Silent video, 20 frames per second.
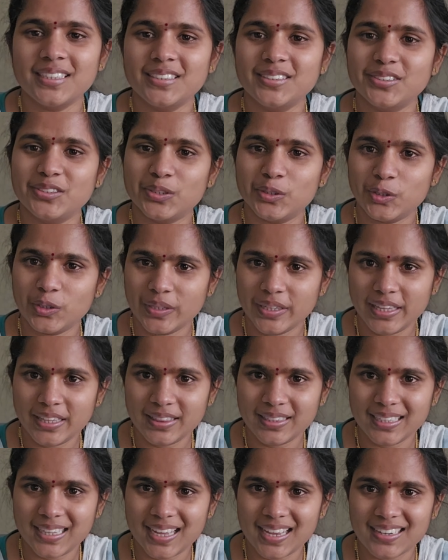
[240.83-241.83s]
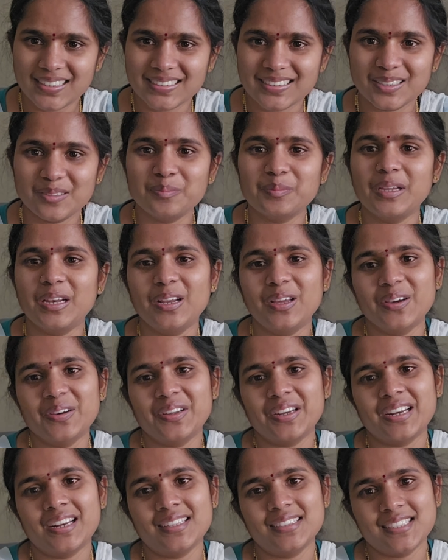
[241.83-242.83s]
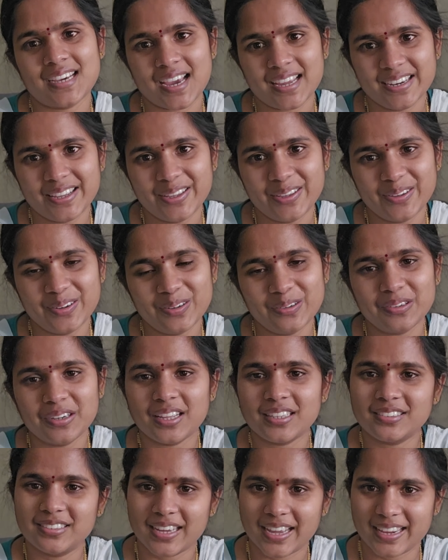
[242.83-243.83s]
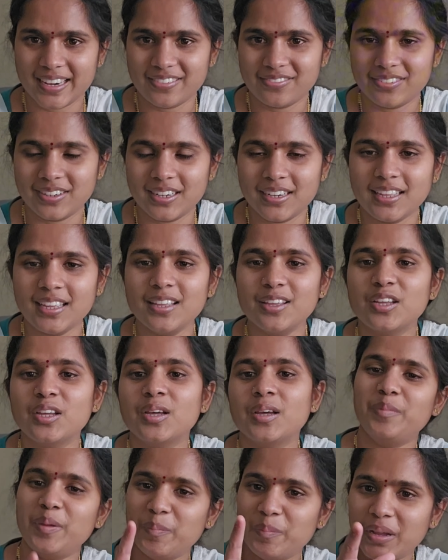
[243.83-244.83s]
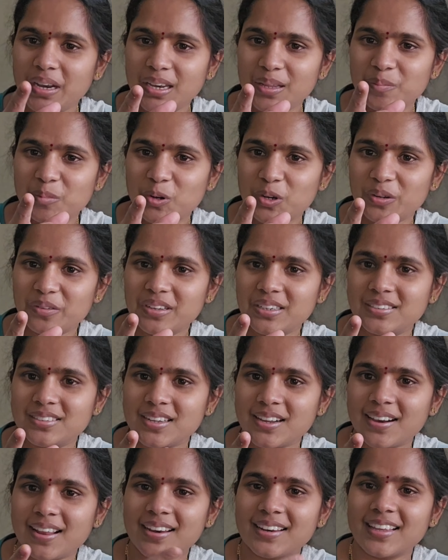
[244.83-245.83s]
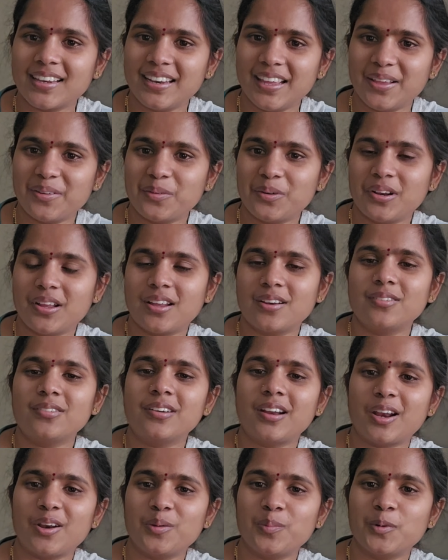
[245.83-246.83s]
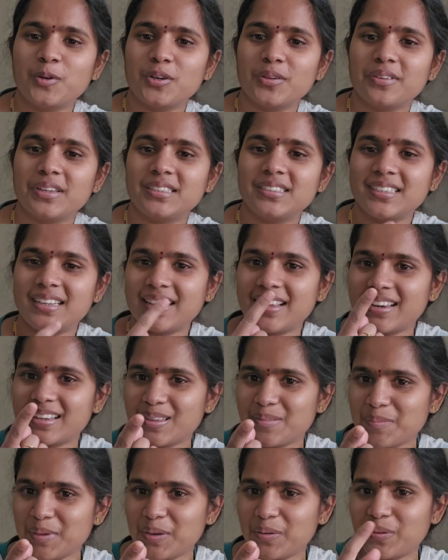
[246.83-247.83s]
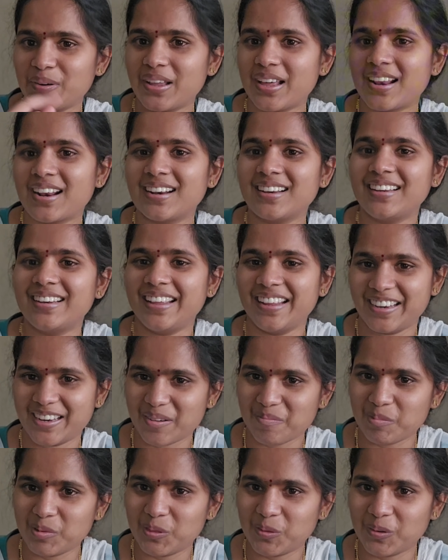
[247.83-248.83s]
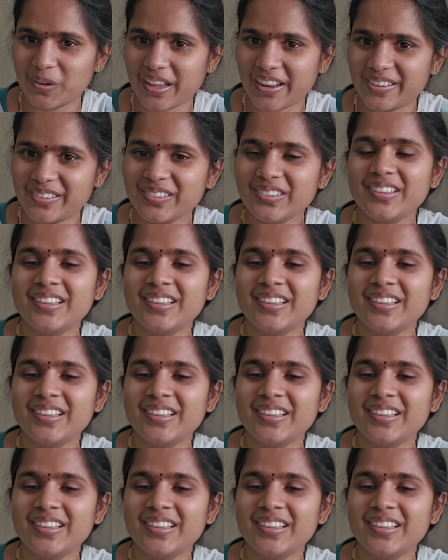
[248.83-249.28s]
సో ఇంకెందుకు ఆలస్యం మీలో ఎవరైనా జాయిన్ అయ్యేళ్ళు జాయిన్ అవ్వండి మిమ్మల్ని మోటివేట్ చేయడానికి నేనున్నాను నన్ను మోటివేట్ చేయడానికి మీరున్నారని నేను నమ్ముతున్నాను